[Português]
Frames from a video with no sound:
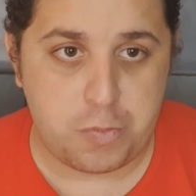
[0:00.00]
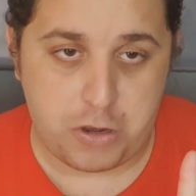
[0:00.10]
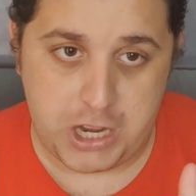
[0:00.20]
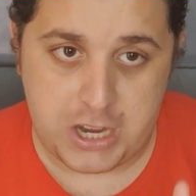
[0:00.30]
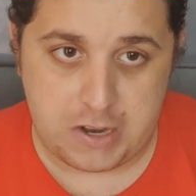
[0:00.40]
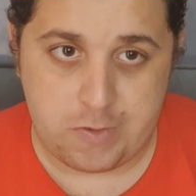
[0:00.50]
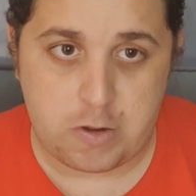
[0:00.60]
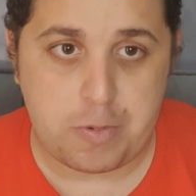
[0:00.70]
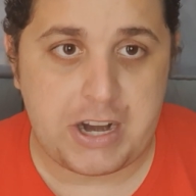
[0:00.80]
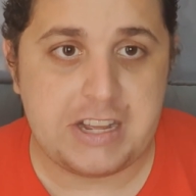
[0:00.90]
por incrível
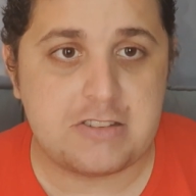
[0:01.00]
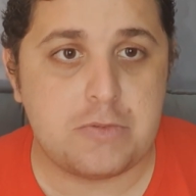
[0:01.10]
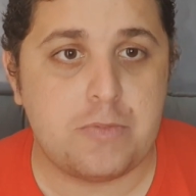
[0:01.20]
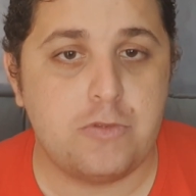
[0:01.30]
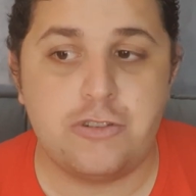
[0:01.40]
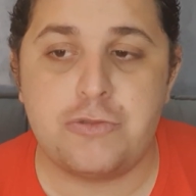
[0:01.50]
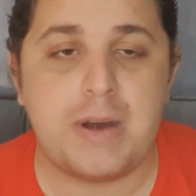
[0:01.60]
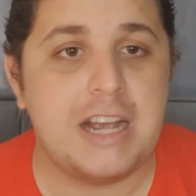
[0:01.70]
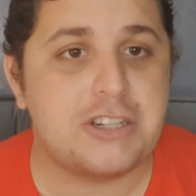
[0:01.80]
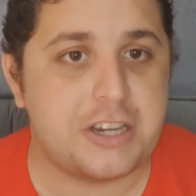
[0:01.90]
que pareça, um dos
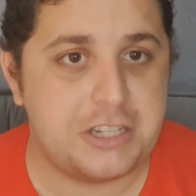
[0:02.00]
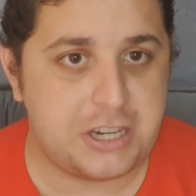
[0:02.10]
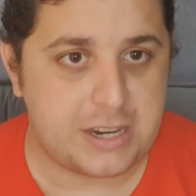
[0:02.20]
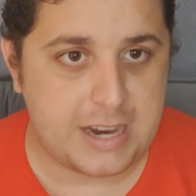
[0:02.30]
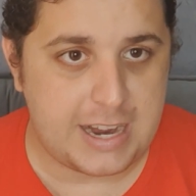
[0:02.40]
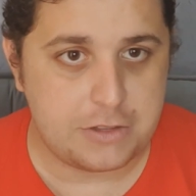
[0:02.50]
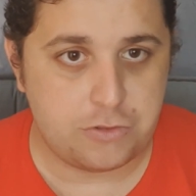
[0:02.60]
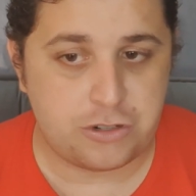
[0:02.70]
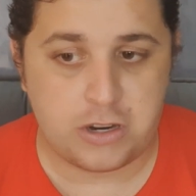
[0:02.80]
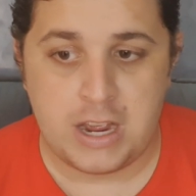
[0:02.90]
mais
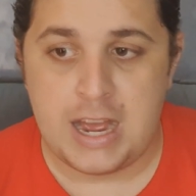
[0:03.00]
criticados.